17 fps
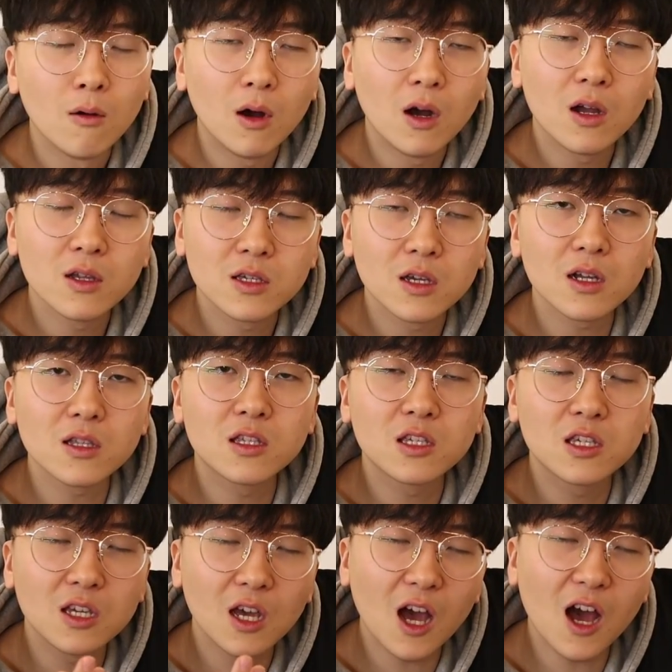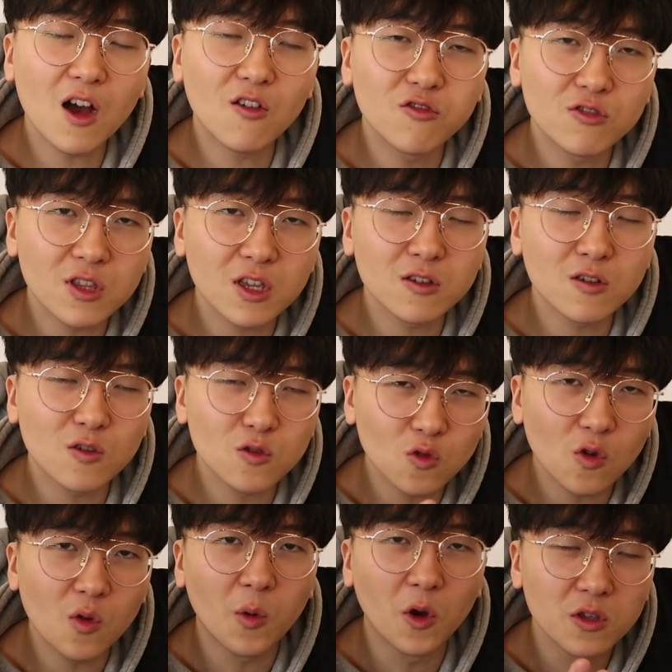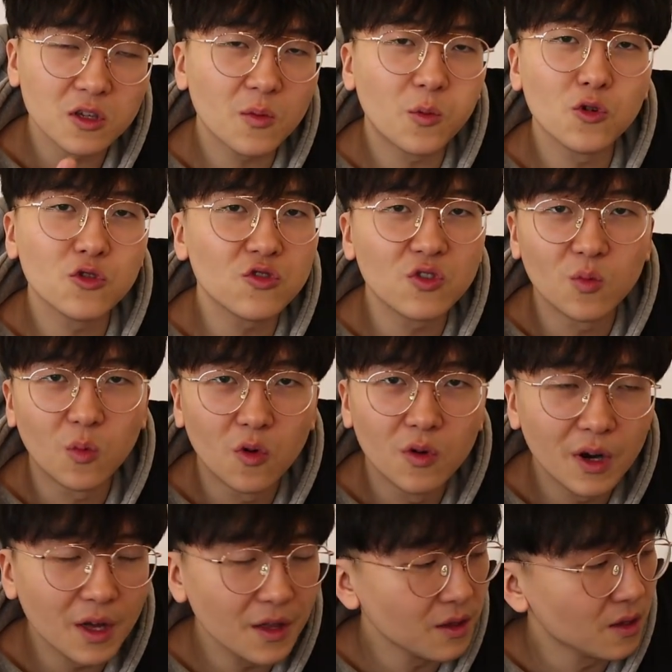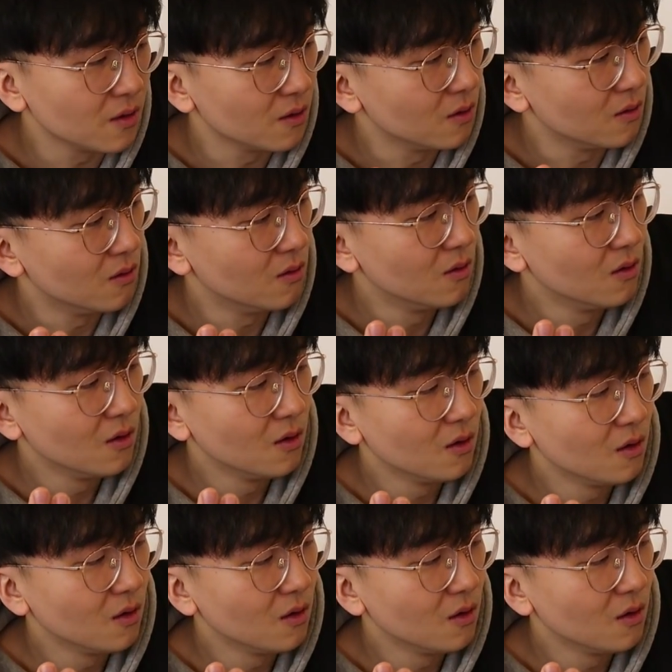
와, 제가 지하 국대적을 또 먼저 볼 줄은 몰랐네요.